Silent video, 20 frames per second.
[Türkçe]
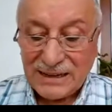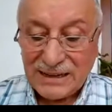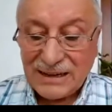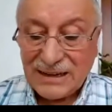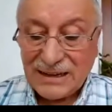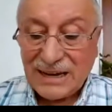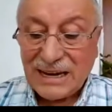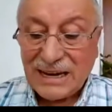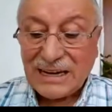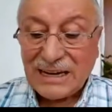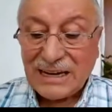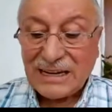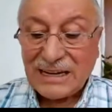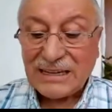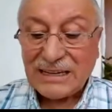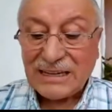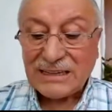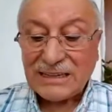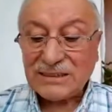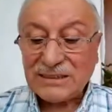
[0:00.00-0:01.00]

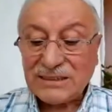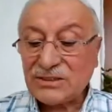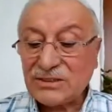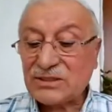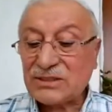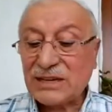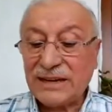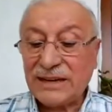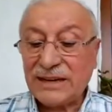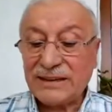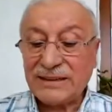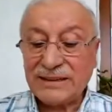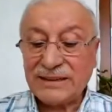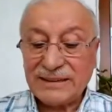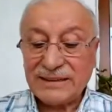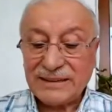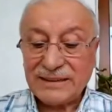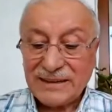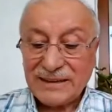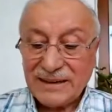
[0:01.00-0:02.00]
ey
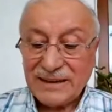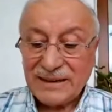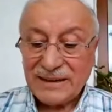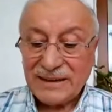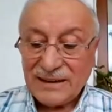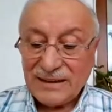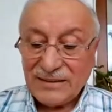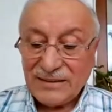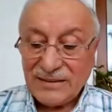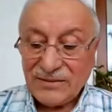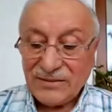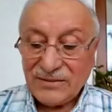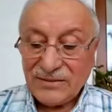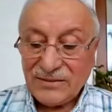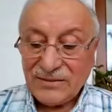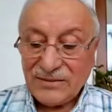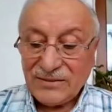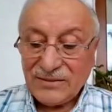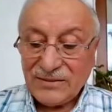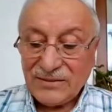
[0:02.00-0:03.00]
insan ve
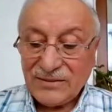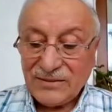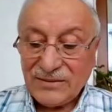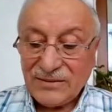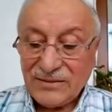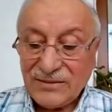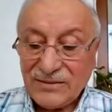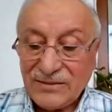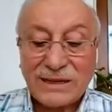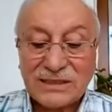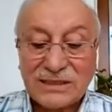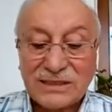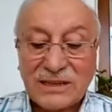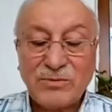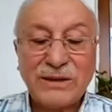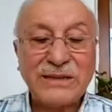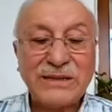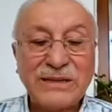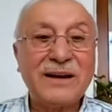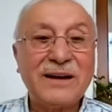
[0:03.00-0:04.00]
ey
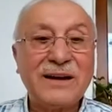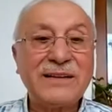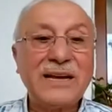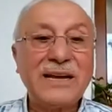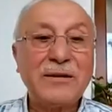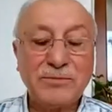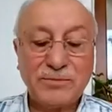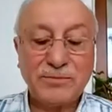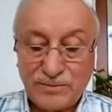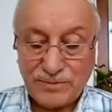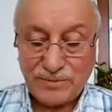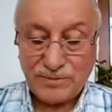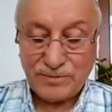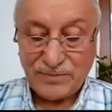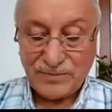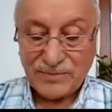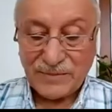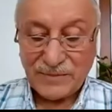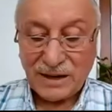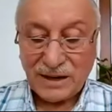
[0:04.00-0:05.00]
musibetsi de beni
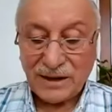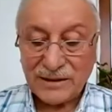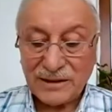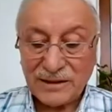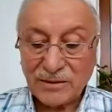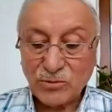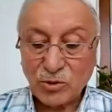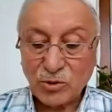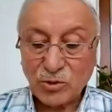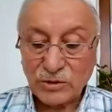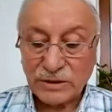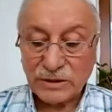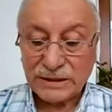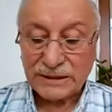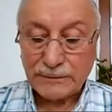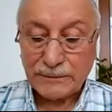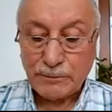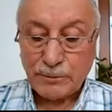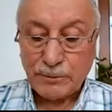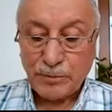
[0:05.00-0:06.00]
Adem, Adem
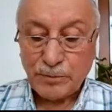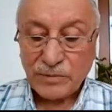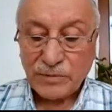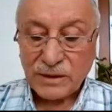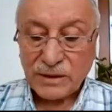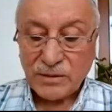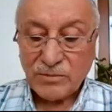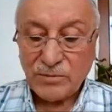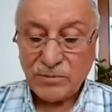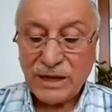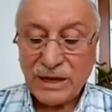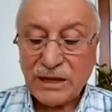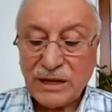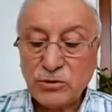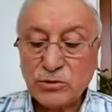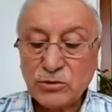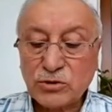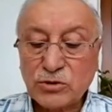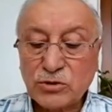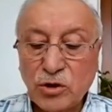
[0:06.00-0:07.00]
oğulları
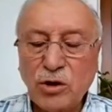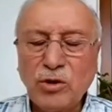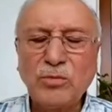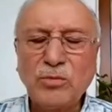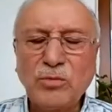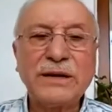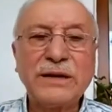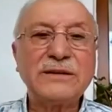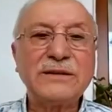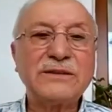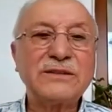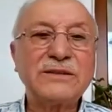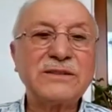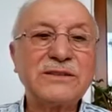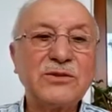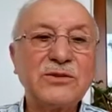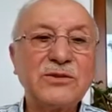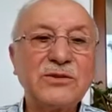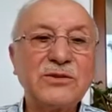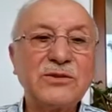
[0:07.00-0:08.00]
meyus
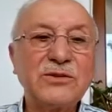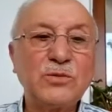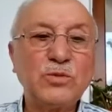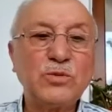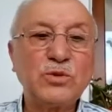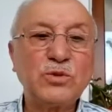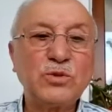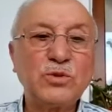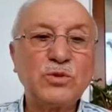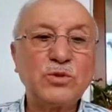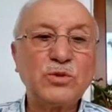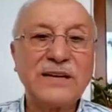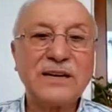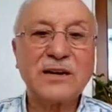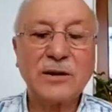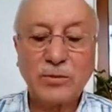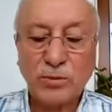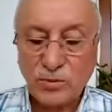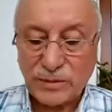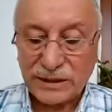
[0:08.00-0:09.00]
olmayınız, ümitsizliğe
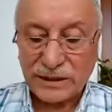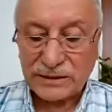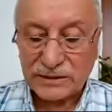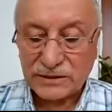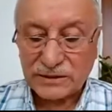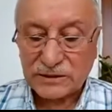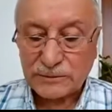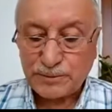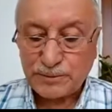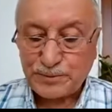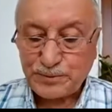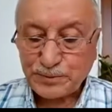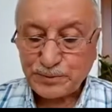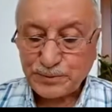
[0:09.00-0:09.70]
kapılmayınız.